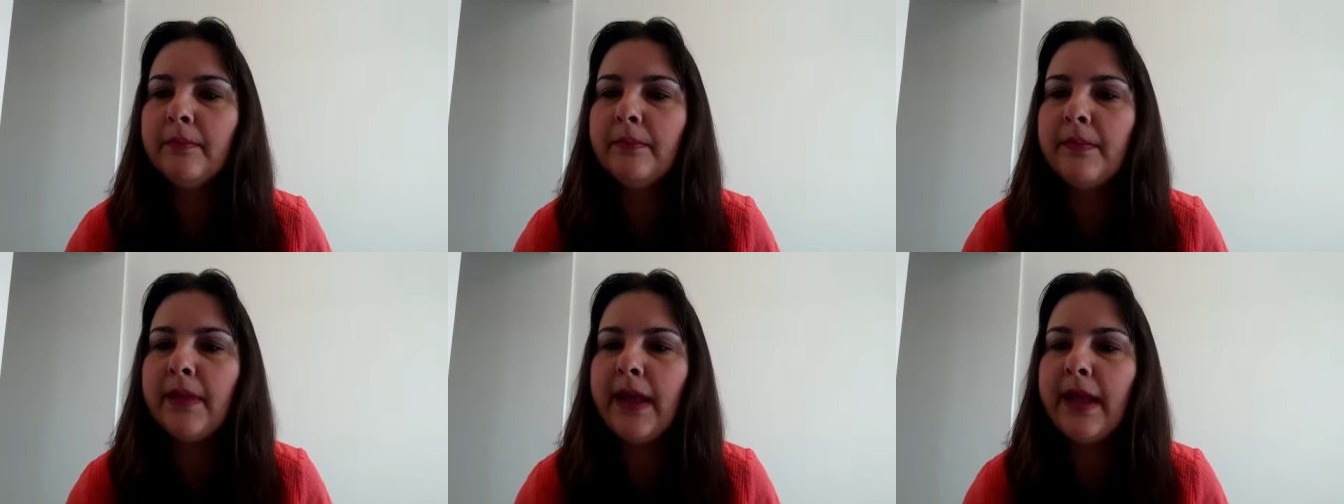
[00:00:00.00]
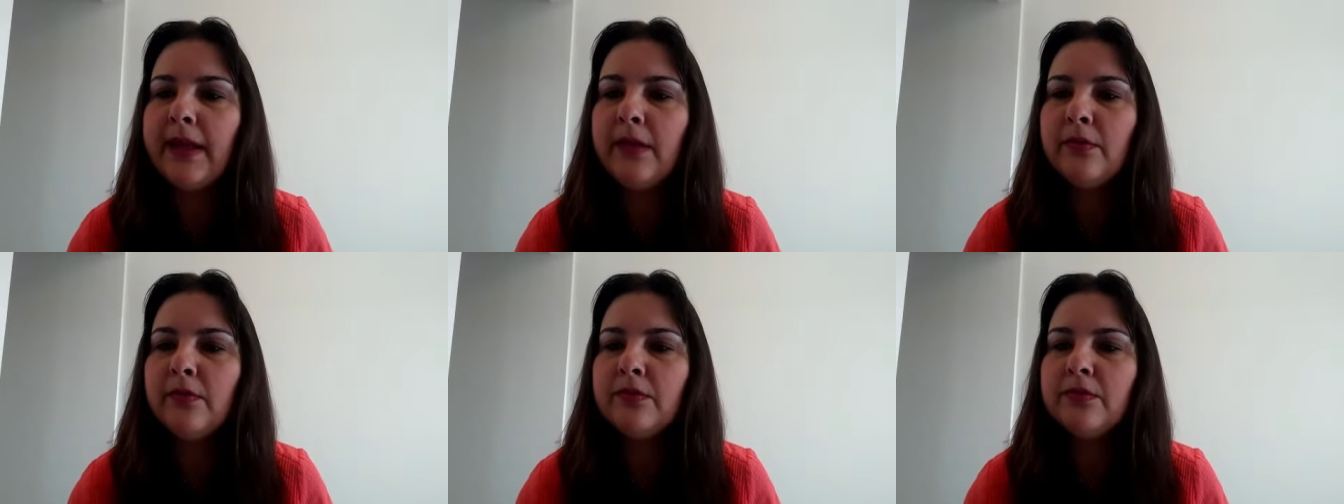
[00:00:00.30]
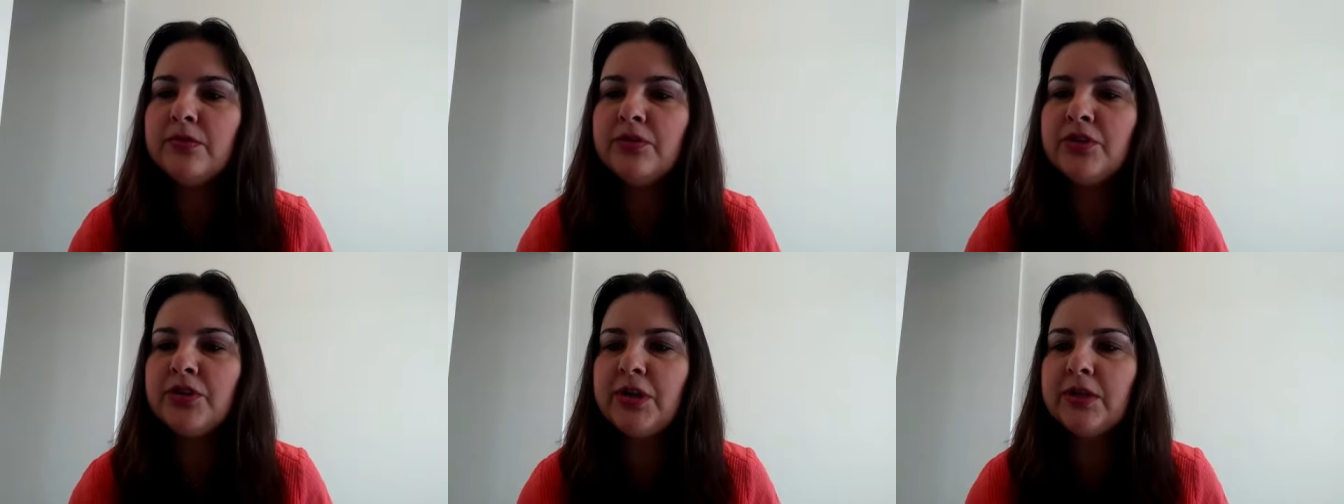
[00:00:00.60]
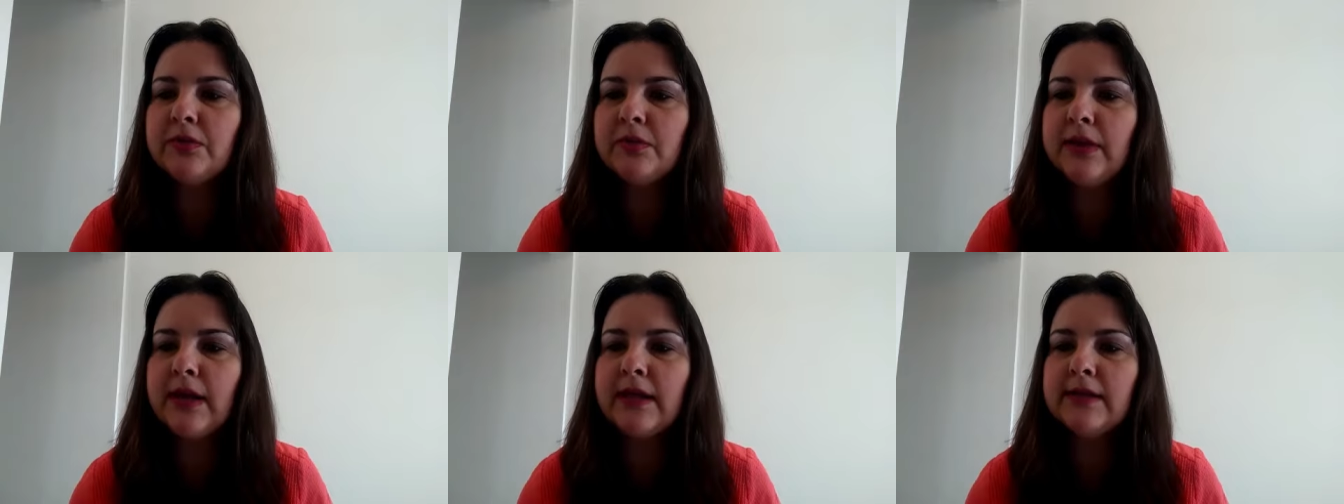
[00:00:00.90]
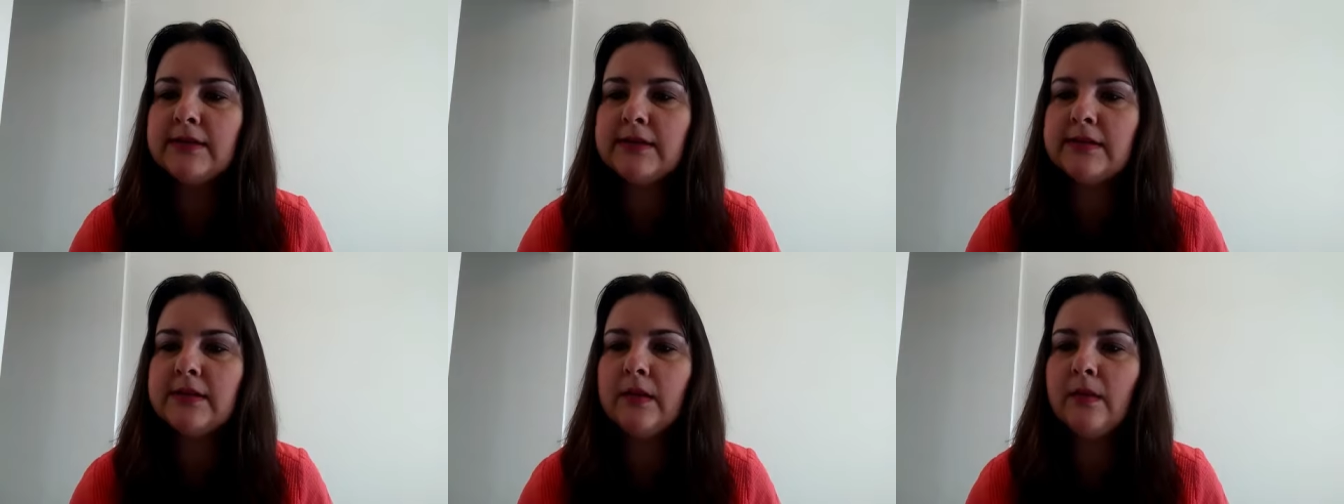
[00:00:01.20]
meio de
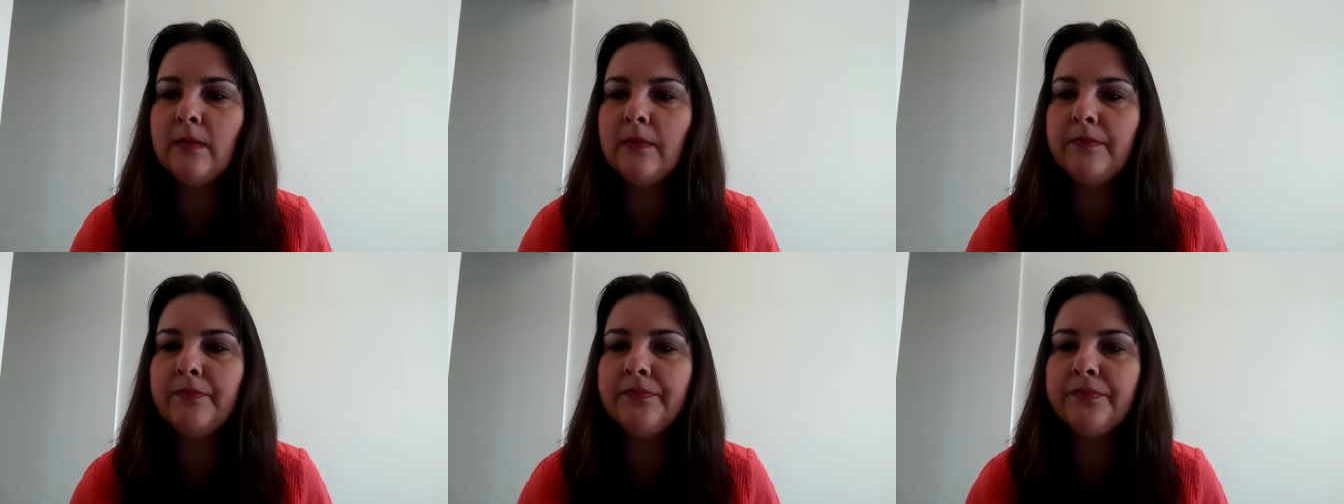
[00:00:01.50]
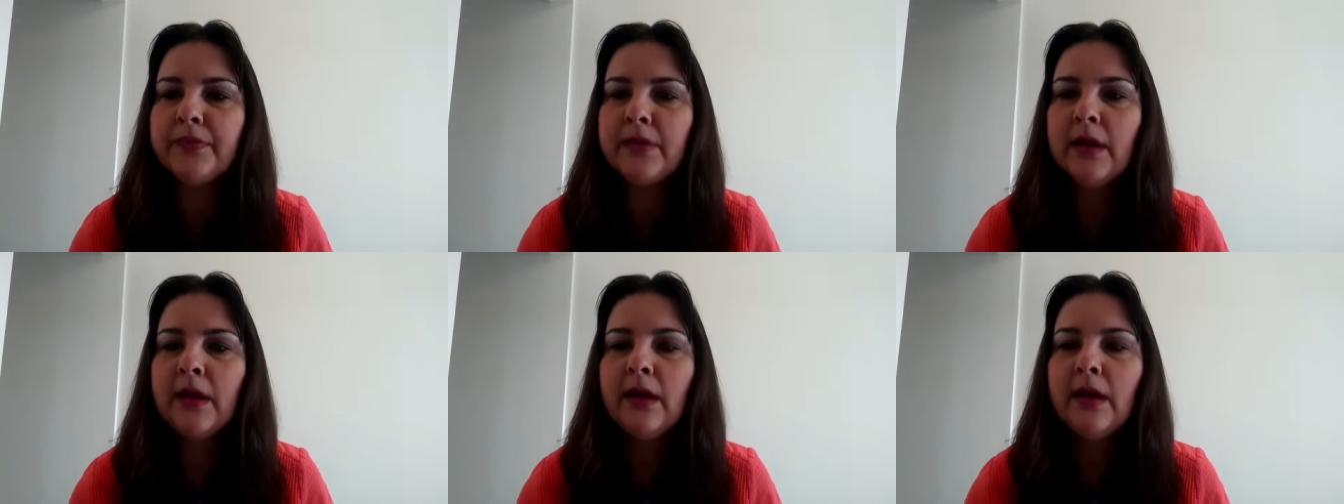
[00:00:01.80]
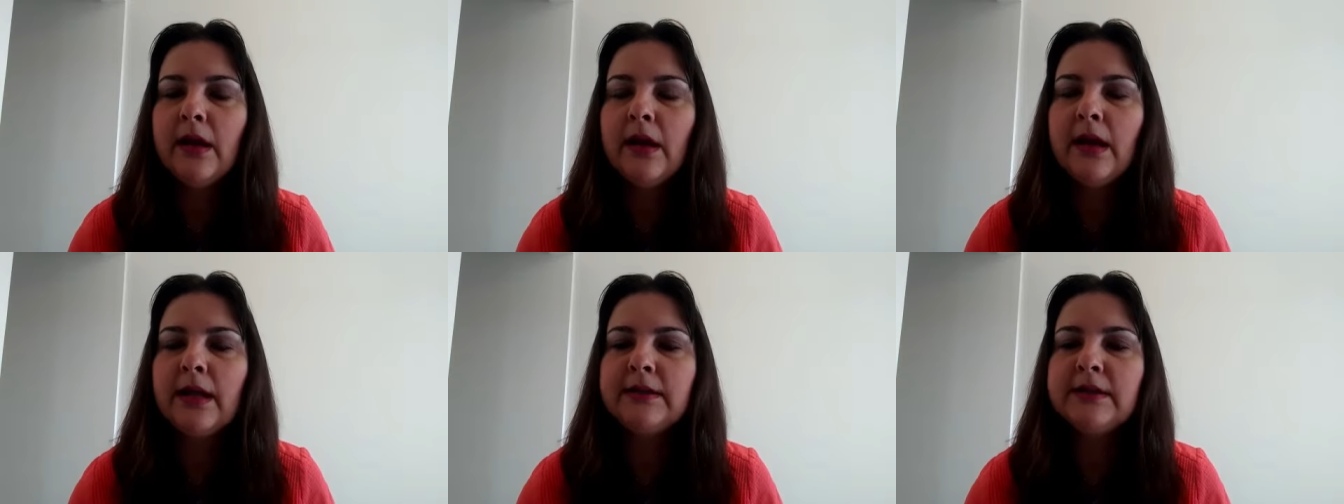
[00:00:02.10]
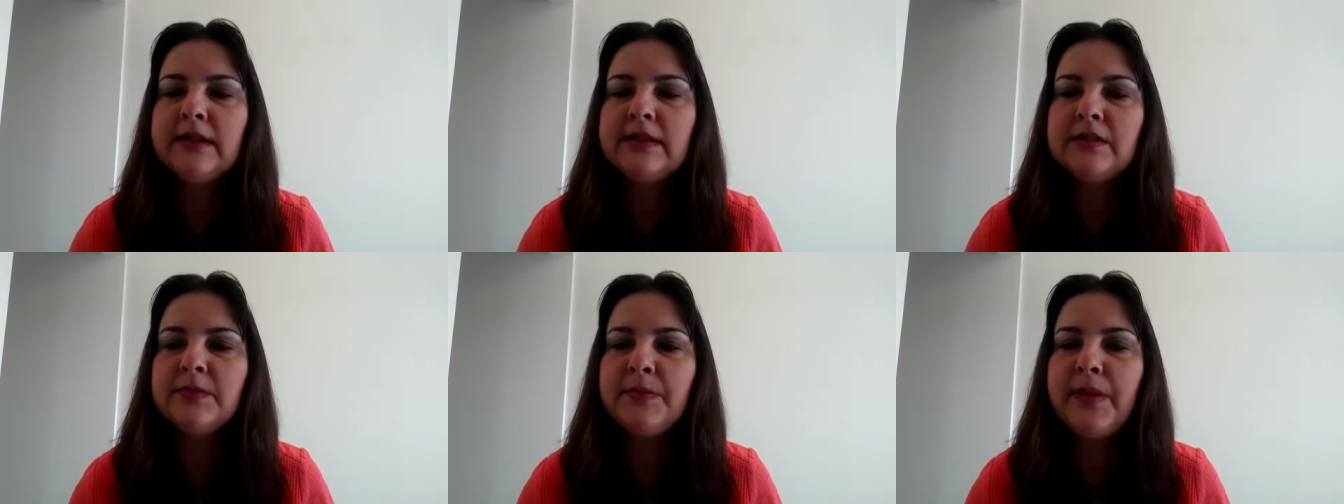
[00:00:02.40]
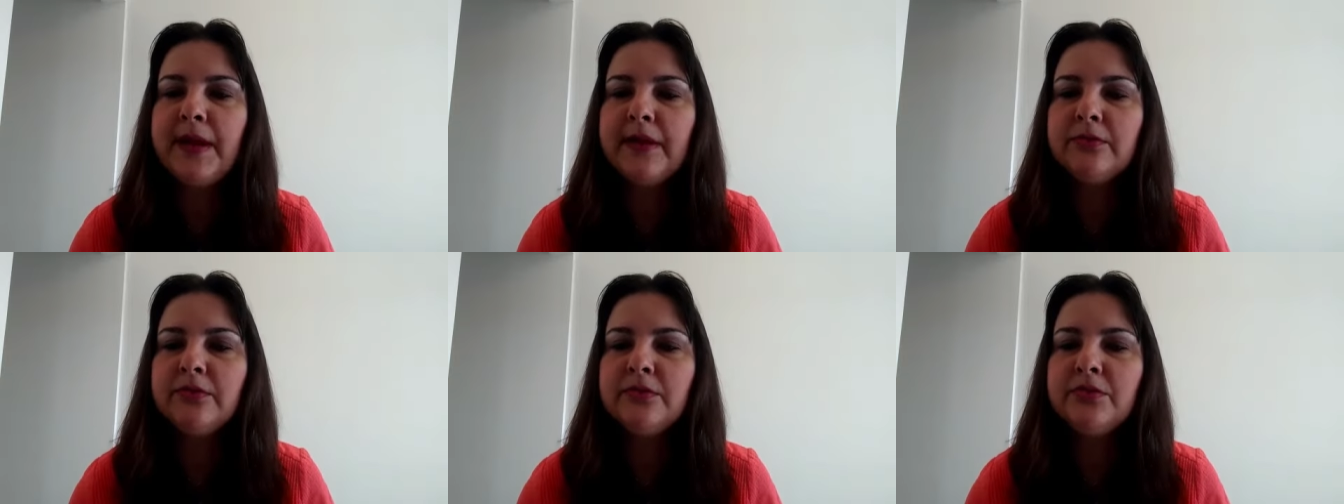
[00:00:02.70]
educação. A
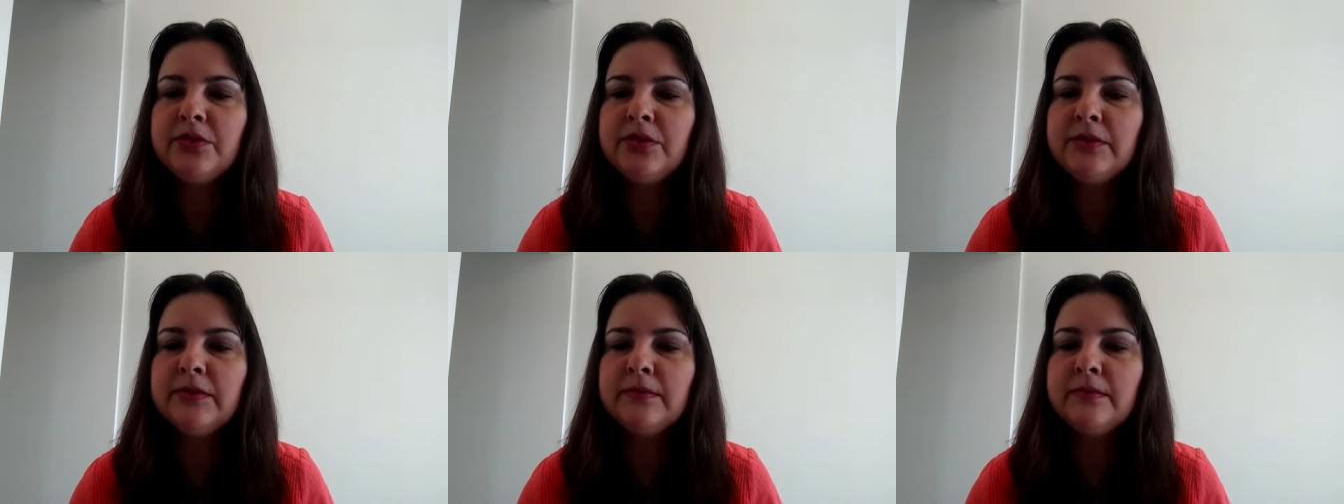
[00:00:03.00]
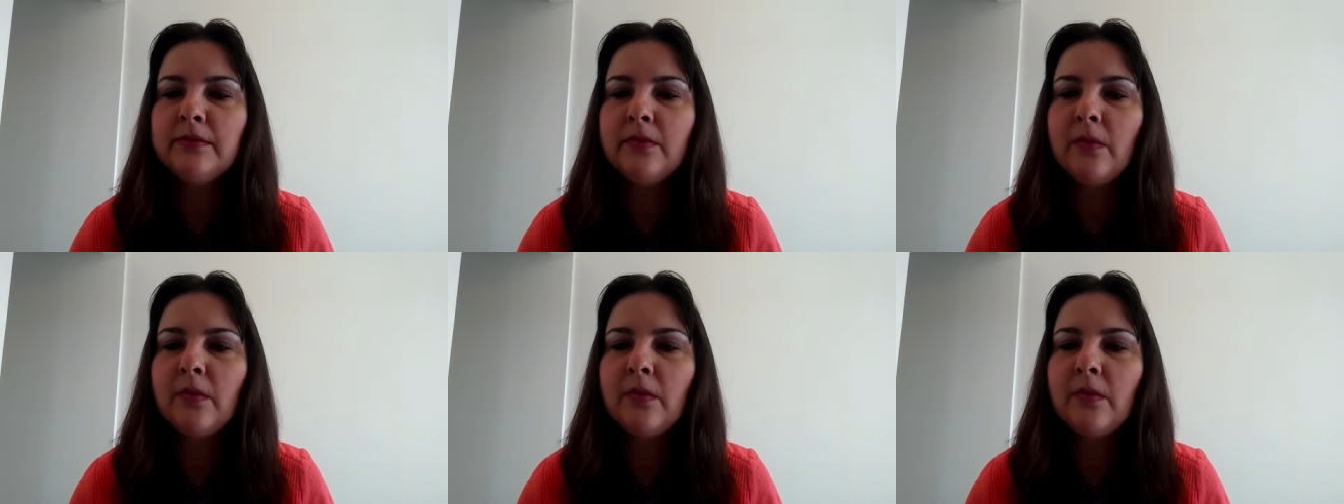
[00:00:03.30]
despeito de